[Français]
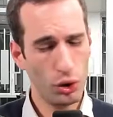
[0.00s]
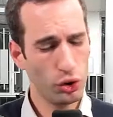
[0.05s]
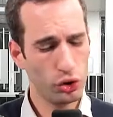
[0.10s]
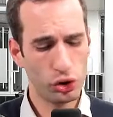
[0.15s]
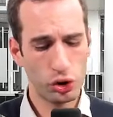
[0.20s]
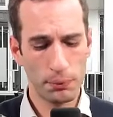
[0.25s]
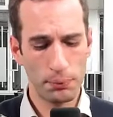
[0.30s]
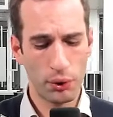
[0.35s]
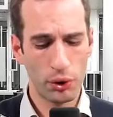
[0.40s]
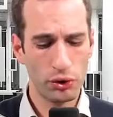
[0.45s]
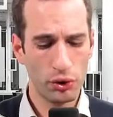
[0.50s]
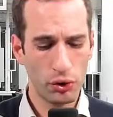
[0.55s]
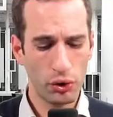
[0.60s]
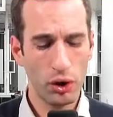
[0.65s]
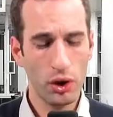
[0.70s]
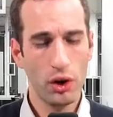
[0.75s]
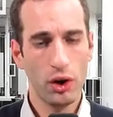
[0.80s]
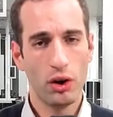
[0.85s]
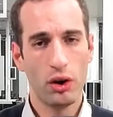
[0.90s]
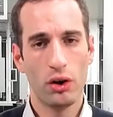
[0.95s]
Cependant,
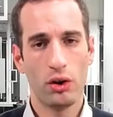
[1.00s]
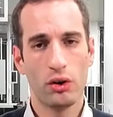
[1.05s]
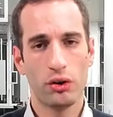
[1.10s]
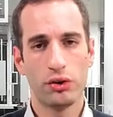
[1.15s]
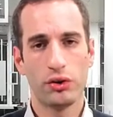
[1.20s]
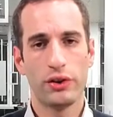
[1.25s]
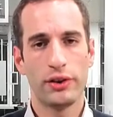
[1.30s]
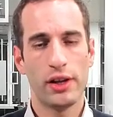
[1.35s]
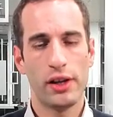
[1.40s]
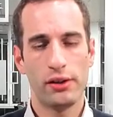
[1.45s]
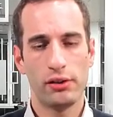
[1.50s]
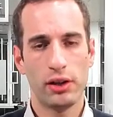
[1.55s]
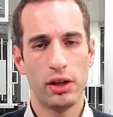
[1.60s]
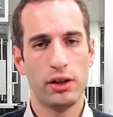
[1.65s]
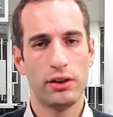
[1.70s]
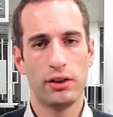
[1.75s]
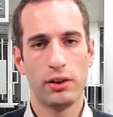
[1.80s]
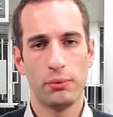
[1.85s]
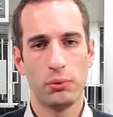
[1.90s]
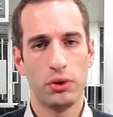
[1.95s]
ce test a
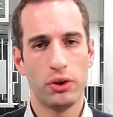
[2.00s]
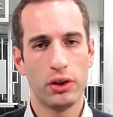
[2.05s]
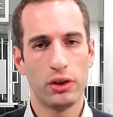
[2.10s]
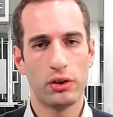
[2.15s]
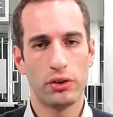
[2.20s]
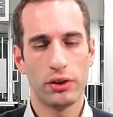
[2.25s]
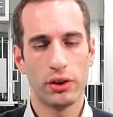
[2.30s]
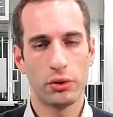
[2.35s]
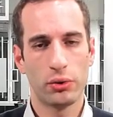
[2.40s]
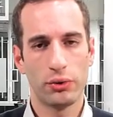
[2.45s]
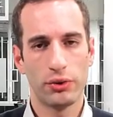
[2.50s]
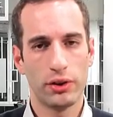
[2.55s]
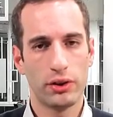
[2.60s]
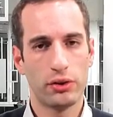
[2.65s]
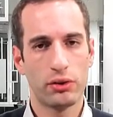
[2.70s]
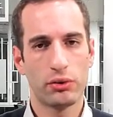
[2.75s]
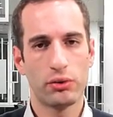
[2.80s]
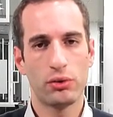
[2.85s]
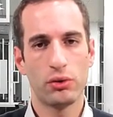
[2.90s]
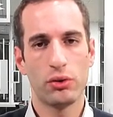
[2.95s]
été mené dans des
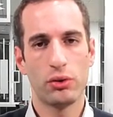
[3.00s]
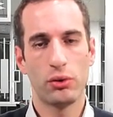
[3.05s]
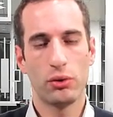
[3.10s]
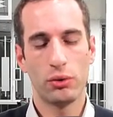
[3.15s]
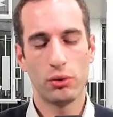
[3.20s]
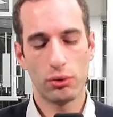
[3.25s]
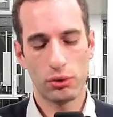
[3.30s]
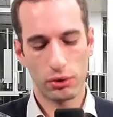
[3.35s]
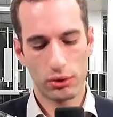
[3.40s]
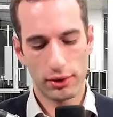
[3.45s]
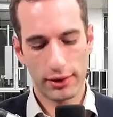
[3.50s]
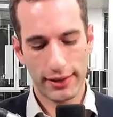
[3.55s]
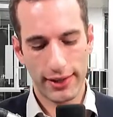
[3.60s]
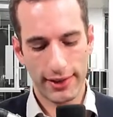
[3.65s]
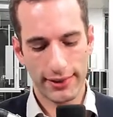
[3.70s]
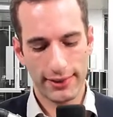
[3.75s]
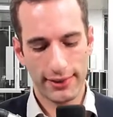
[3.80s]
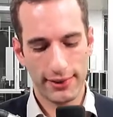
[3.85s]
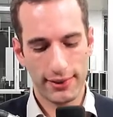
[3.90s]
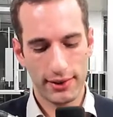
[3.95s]
conditions
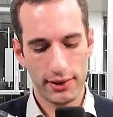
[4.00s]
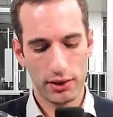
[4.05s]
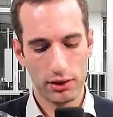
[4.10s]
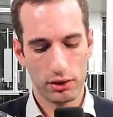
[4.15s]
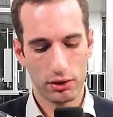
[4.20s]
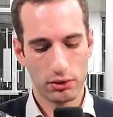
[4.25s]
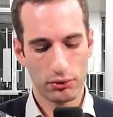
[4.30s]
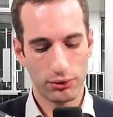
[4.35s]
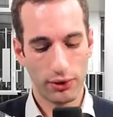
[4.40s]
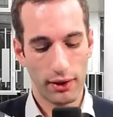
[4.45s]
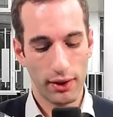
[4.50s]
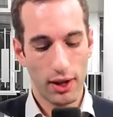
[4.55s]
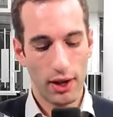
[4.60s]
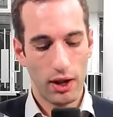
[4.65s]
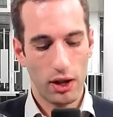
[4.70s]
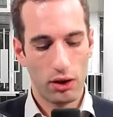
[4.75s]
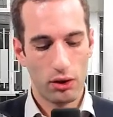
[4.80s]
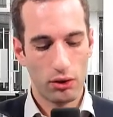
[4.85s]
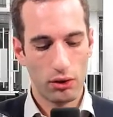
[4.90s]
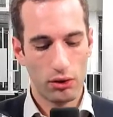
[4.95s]
quasi, euh, enfin,
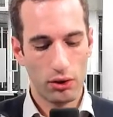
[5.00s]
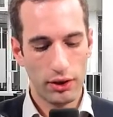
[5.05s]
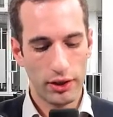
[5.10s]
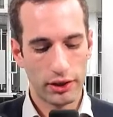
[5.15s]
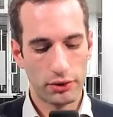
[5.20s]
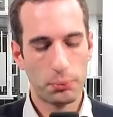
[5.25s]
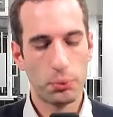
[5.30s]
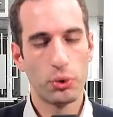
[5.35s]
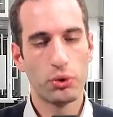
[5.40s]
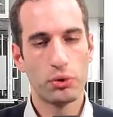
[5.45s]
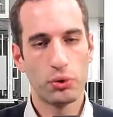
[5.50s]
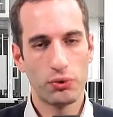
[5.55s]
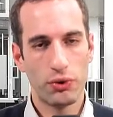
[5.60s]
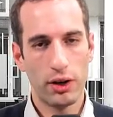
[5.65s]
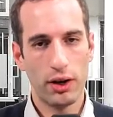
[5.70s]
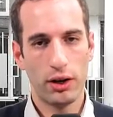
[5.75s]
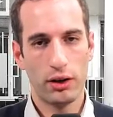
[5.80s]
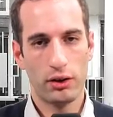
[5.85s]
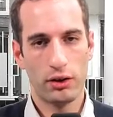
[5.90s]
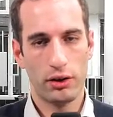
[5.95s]
euh, l'explosion,
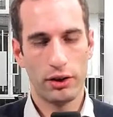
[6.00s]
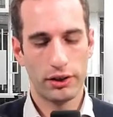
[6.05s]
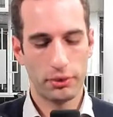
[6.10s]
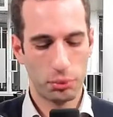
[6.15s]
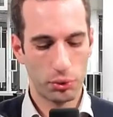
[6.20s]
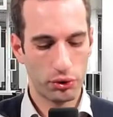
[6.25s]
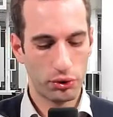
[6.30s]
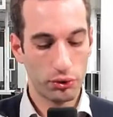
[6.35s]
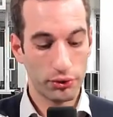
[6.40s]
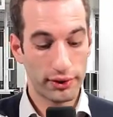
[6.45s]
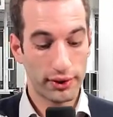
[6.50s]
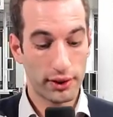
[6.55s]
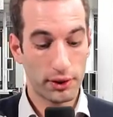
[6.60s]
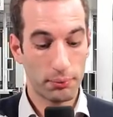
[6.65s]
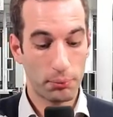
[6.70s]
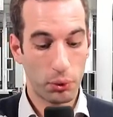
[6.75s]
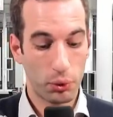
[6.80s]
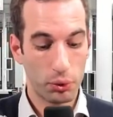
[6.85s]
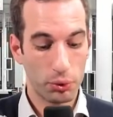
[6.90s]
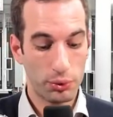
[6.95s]
voilà, l'explosion s'est
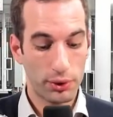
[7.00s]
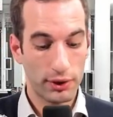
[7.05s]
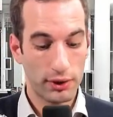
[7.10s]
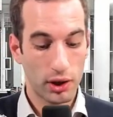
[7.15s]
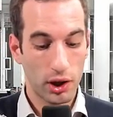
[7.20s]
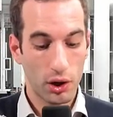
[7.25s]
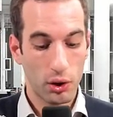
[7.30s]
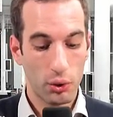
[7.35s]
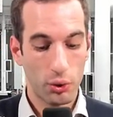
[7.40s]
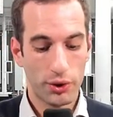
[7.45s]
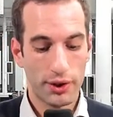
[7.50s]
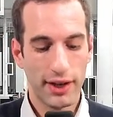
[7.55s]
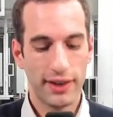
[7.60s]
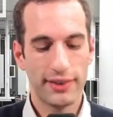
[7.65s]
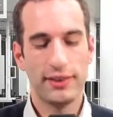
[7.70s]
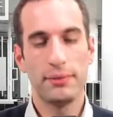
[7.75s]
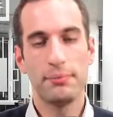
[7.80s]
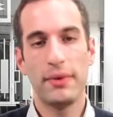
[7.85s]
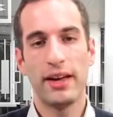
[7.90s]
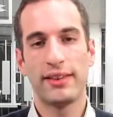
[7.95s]
produite au
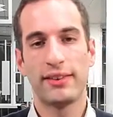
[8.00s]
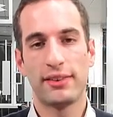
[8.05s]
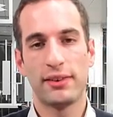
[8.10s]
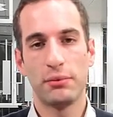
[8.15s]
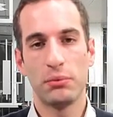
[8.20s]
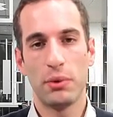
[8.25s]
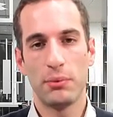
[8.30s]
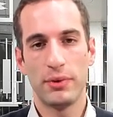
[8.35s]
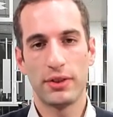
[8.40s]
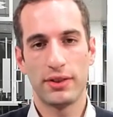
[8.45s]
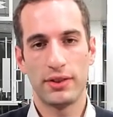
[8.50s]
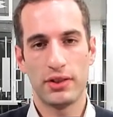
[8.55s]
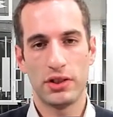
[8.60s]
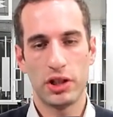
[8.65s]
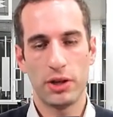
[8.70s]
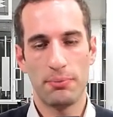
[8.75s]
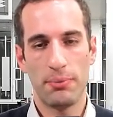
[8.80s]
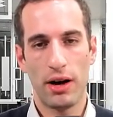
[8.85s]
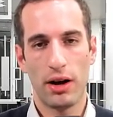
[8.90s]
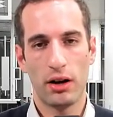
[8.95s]
quasi maximum
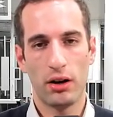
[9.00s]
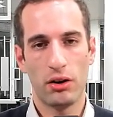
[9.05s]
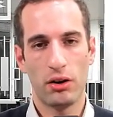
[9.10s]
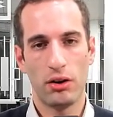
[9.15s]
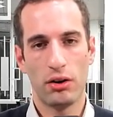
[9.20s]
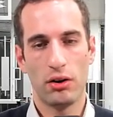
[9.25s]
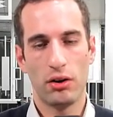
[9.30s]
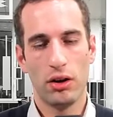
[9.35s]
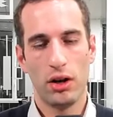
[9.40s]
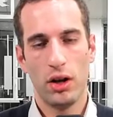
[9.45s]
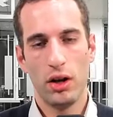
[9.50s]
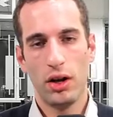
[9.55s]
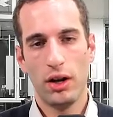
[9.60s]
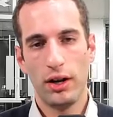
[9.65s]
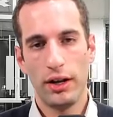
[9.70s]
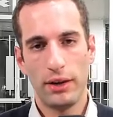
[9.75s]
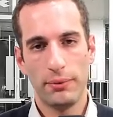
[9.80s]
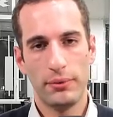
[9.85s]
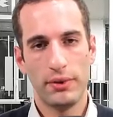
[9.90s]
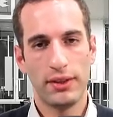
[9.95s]
exigé par euh,
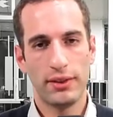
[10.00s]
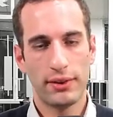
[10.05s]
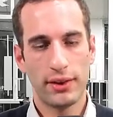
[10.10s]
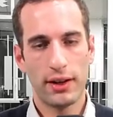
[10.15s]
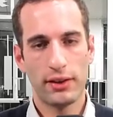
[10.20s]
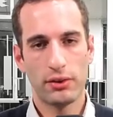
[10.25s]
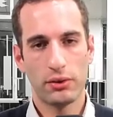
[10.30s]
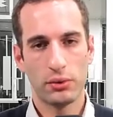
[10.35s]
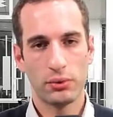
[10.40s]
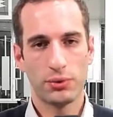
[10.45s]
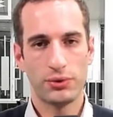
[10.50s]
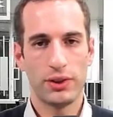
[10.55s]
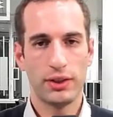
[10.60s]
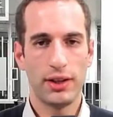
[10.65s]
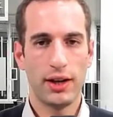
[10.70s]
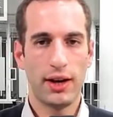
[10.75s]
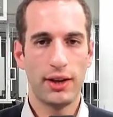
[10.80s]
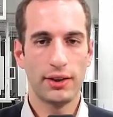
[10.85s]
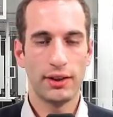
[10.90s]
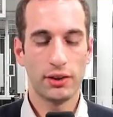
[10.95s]
l'administration
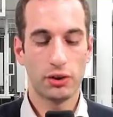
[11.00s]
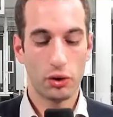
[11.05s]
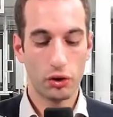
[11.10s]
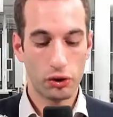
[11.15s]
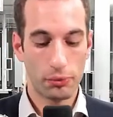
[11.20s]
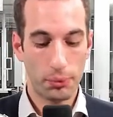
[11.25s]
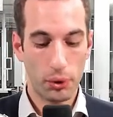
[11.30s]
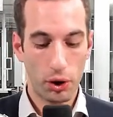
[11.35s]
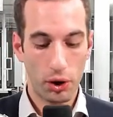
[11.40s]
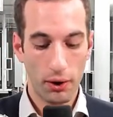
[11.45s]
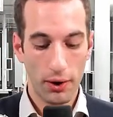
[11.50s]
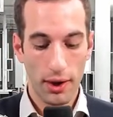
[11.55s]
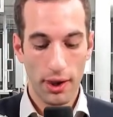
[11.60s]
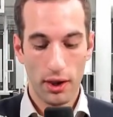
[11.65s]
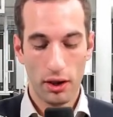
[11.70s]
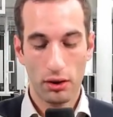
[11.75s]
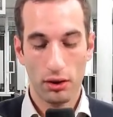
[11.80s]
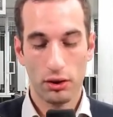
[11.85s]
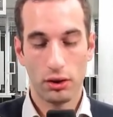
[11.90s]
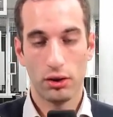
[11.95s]
fédérale des transports
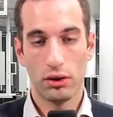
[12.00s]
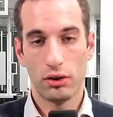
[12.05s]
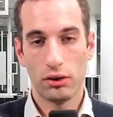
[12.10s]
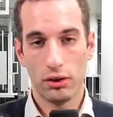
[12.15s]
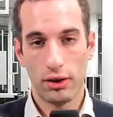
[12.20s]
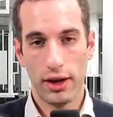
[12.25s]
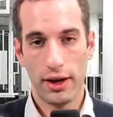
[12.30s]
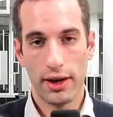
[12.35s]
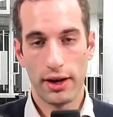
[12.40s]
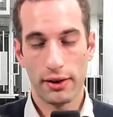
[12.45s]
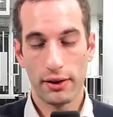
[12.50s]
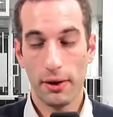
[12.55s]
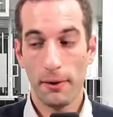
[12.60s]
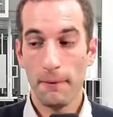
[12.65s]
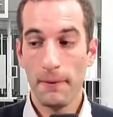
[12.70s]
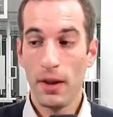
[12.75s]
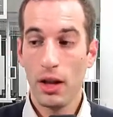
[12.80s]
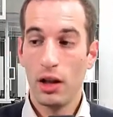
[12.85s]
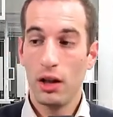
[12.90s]
aériens.